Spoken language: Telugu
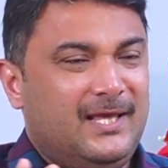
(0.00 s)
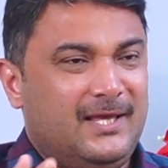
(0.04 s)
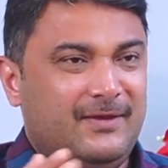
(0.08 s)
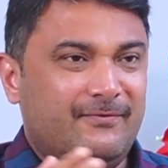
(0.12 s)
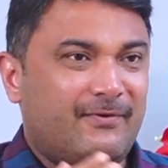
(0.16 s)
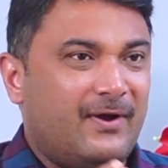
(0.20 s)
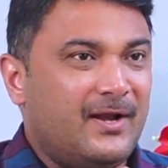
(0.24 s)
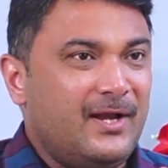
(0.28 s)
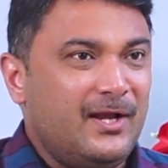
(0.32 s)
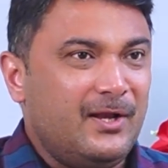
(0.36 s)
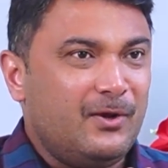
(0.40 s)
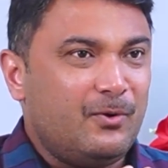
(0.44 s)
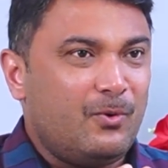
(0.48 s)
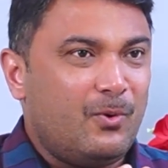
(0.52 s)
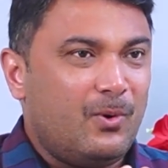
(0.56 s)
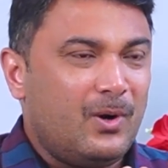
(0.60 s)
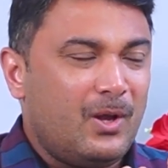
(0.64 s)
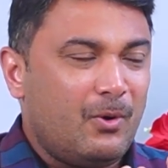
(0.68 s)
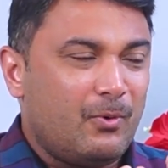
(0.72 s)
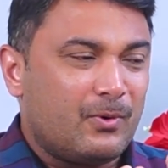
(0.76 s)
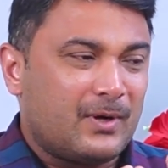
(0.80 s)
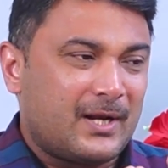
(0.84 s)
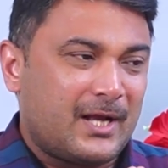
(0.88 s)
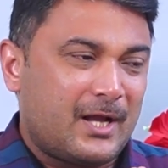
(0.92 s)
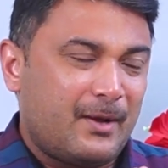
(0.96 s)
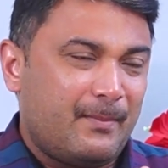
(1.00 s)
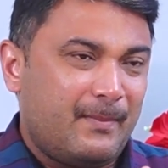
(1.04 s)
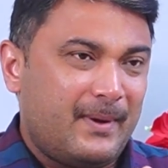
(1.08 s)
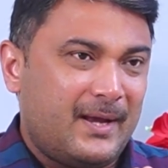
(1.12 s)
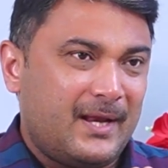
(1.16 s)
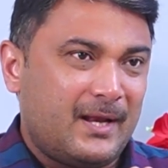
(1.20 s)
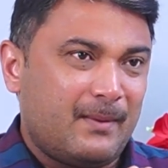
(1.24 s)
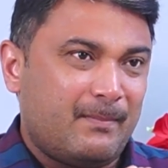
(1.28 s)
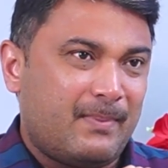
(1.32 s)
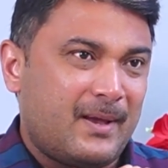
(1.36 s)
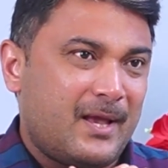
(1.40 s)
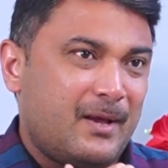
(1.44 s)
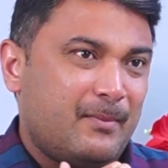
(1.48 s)
ఇవన్నీ కూడా ఒక
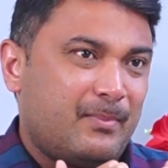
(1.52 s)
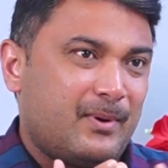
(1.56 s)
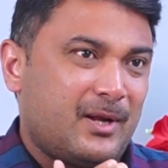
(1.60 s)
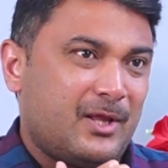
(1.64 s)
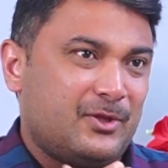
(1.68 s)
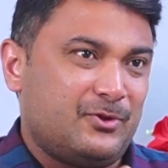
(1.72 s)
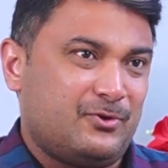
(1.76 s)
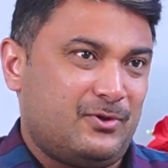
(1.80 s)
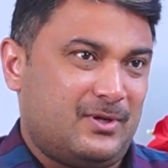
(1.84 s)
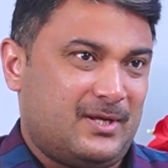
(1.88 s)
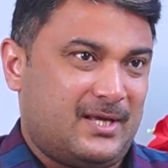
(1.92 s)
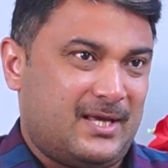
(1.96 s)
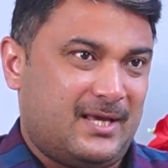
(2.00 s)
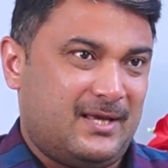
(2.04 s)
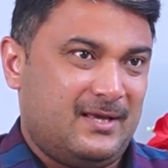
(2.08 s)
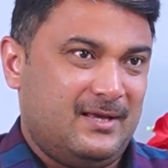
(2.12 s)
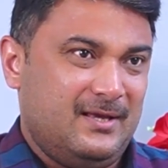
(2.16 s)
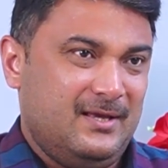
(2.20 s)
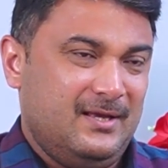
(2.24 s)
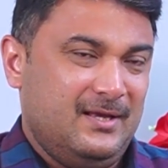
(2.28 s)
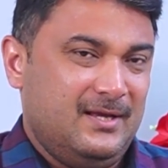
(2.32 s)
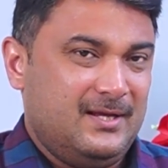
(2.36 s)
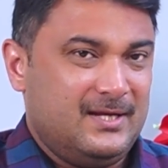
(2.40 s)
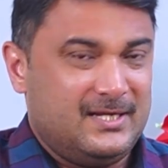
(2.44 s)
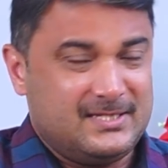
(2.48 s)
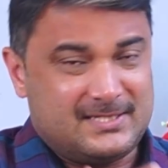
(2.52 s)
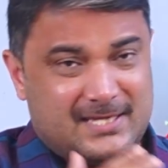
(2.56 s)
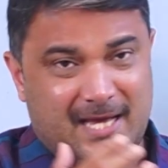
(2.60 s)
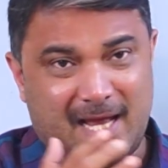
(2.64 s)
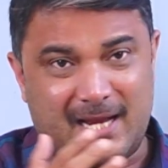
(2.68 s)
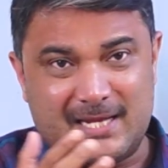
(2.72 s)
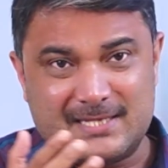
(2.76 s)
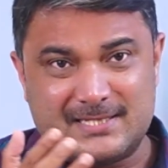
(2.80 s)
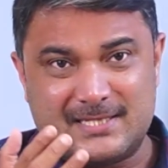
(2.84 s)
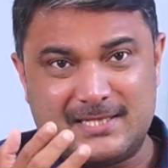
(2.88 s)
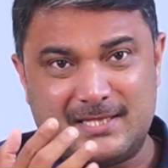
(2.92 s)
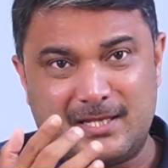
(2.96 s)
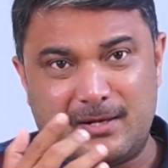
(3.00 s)
రకమైన భయభ్రాంతులకి నేను
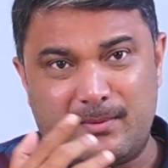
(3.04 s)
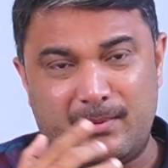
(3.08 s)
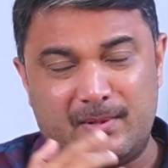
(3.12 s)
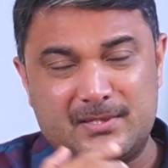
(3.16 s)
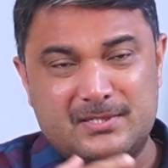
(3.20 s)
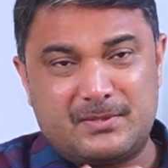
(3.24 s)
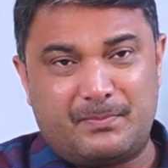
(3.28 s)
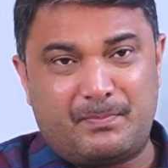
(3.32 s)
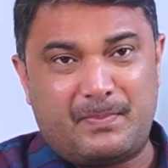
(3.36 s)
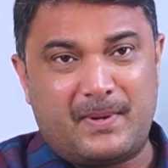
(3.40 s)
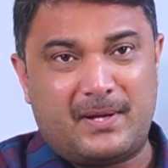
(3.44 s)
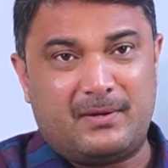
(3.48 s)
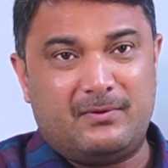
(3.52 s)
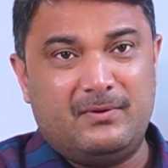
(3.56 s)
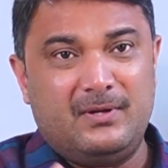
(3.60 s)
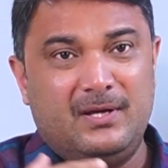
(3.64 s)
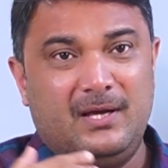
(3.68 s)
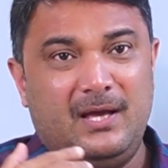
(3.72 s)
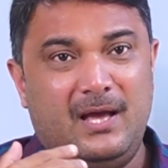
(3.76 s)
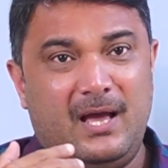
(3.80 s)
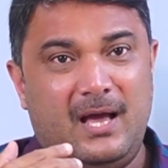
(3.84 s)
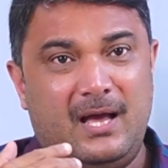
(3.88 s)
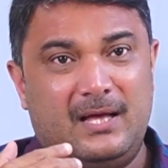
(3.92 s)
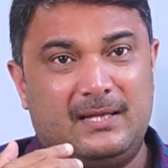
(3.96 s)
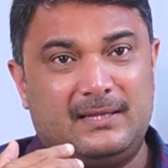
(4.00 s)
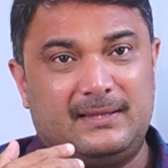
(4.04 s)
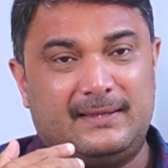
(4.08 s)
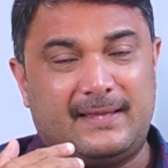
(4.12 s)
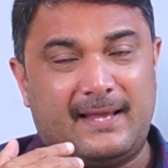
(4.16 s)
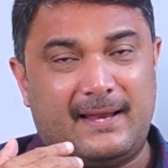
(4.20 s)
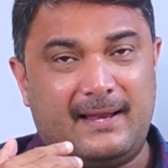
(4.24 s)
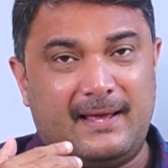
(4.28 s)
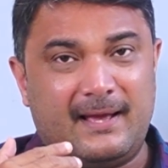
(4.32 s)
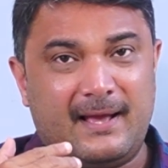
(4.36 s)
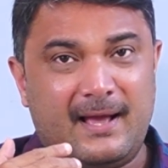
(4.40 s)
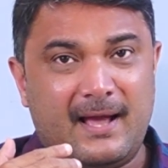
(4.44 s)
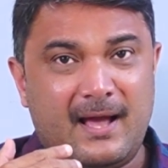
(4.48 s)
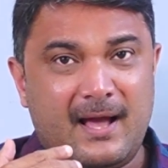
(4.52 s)
చాలా సందర్భాలు చెప్పాను
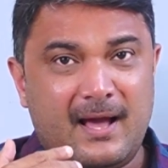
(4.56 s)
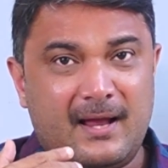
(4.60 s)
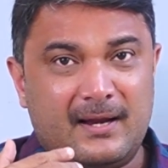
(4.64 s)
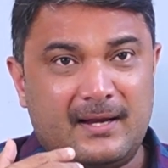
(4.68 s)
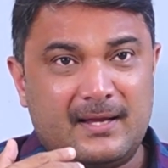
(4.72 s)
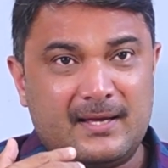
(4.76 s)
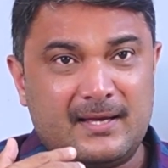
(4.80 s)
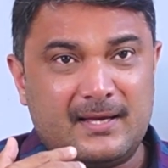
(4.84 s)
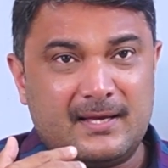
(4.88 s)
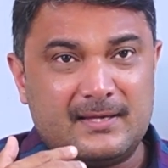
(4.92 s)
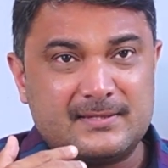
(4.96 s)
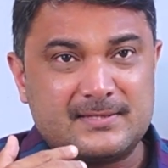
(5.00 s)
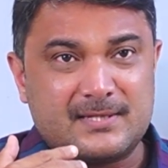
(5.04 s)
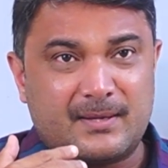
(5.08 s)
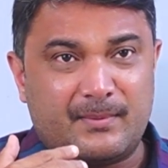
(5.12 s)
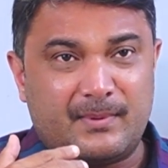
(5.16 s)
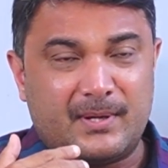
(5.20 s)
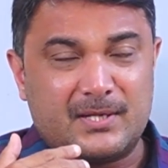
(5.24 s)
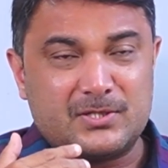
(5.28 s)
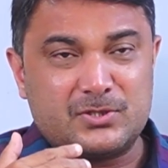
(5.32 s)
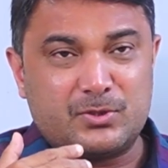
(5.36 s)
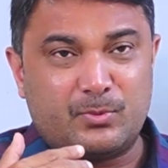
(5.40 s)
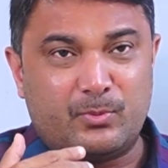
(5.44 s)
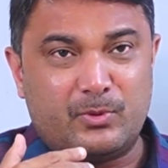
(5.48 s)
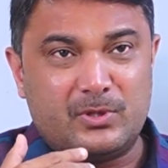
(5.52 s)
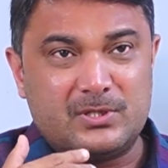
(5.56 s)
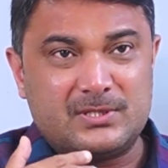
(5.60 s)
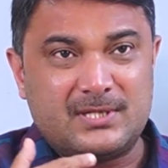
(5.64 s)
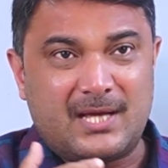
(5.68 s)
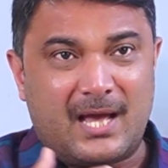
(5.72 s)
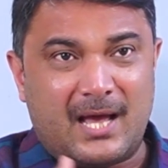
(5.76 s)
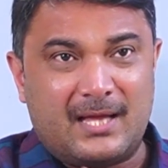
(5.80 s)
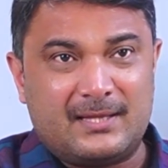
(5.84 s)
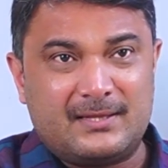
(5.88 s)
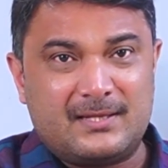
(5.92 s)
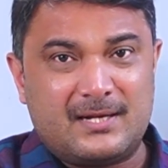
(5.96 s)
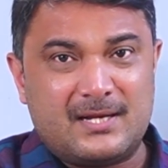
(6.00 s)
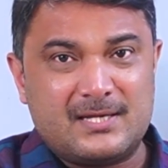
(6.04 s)
తెలంగాణ సమాజంతో పోలిస్తే
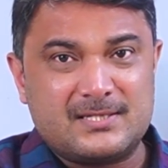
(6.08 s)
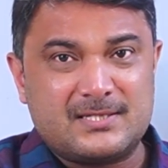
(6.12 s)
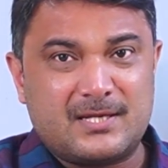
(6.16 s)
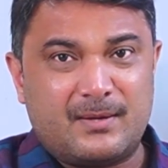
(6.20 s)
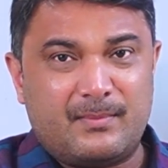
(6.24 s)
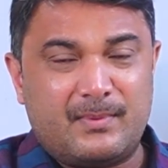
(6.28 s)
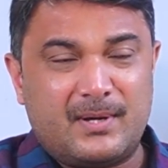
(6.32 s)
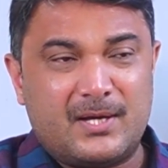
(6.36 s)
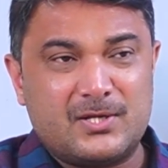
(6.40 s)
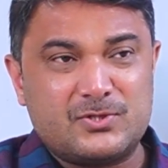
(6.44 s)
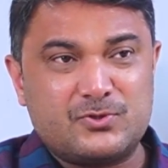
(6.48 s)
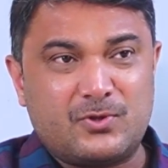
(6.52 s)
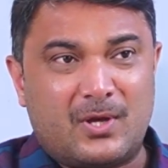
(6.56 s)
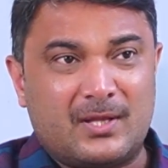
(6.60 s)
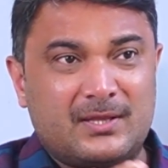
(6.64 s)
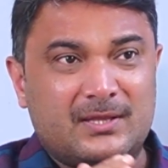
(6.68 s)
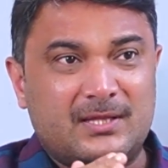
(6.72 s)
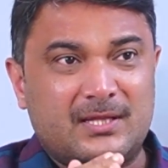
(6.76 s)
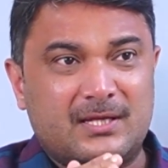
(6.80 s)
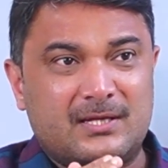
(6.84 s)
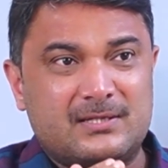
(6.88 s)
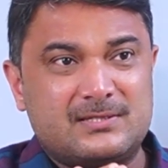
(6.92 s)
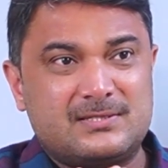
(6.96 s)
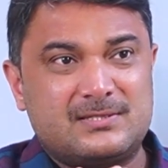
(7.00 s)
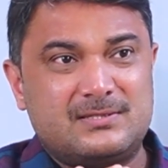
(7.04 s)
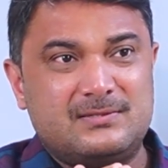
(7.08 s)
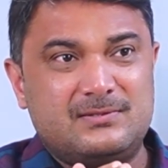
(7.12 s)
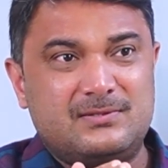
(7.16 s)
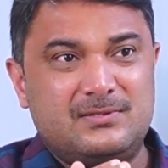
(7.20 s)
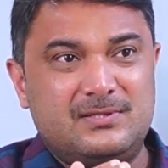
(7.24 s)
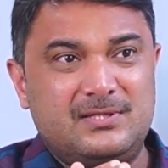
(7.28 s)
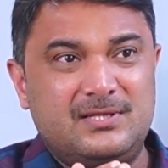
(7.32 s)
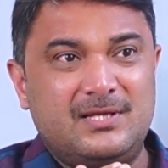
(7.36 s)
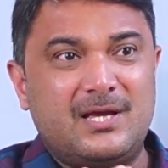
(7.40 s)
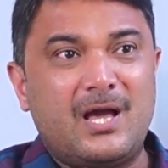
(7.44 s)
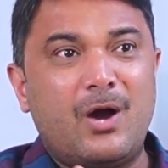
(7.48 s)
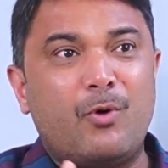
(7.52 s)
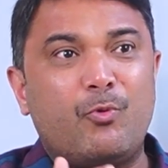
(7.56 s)
ఆంధ్ర సమాజం అంత
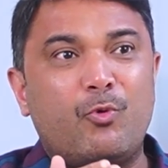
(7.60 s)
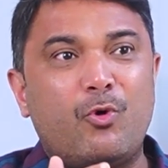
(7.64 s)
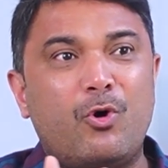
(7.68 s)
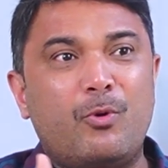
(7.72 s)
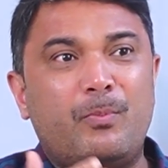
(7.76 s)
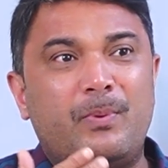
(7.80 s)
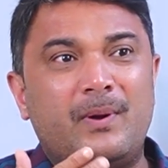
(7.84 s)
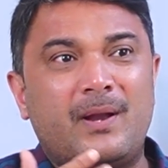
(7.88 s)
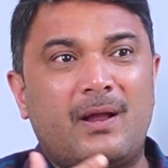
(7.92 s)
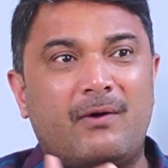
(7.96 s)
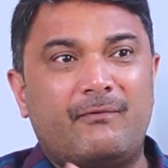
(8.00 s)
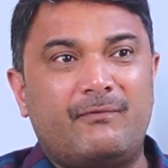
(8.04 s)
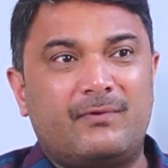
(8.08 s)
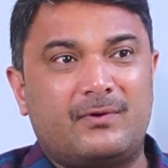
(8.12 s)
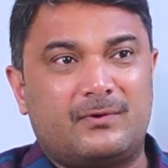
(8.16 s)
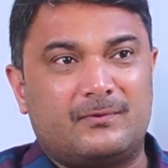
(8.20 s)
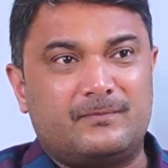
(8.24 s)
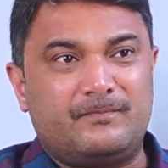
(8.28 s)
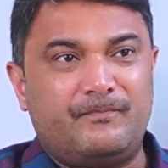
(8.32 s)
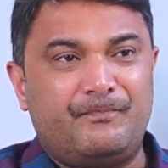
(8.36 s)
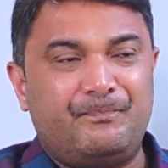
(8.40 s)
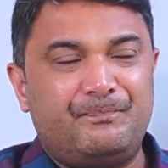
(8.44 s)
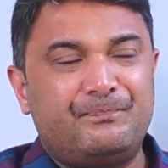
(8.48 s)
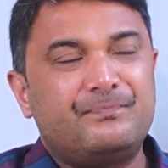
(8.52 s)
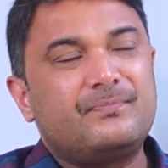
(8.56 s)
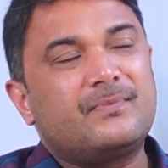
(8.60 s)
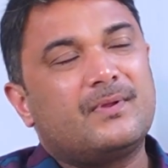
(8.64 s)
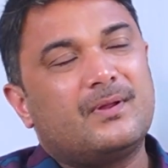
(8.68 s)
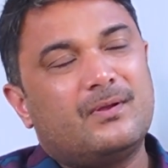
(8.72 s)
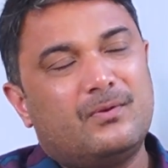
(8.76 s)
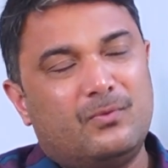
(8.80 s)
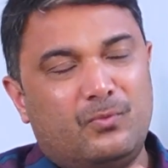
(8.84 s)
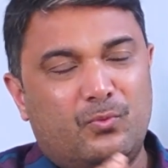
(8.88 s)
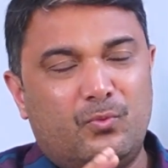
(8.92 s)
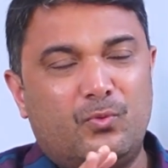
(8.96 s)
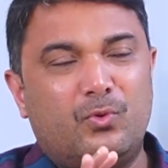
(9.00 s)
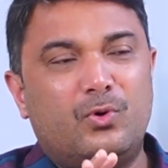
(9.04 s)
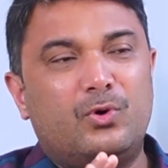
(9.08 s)
ఇదిగా ఓపెన్ అవ్వరు
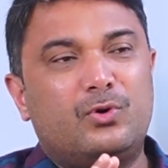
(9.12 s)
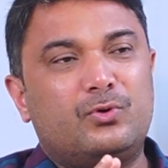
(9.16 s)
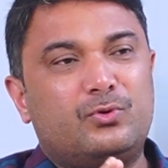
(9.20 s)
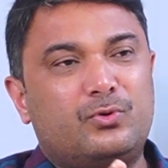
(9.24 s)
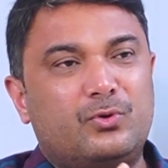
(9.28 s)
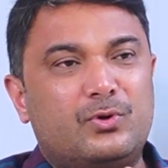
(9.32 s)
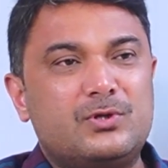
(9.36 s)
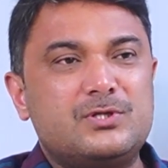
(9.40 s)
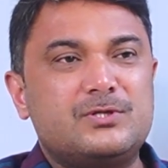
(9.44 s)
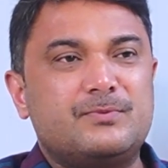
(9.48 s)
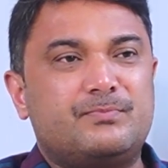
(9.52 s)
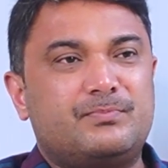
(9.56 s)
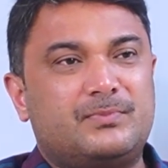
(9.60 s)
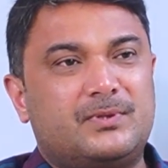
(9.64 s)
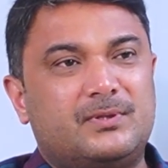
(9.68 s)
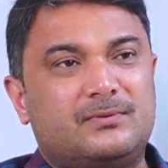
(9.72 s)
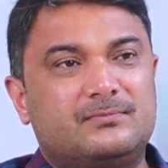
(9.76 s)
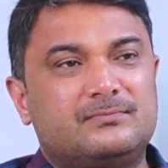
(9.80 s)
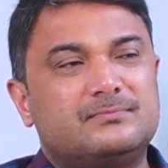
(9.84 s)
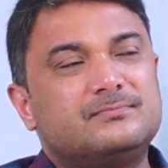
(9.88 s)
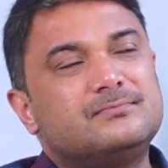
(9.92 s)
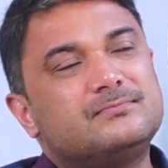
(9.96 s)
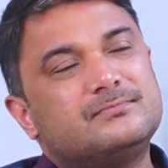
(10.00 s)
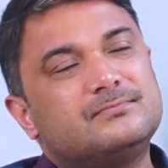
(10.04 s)
ఓటుతో చెప్తాం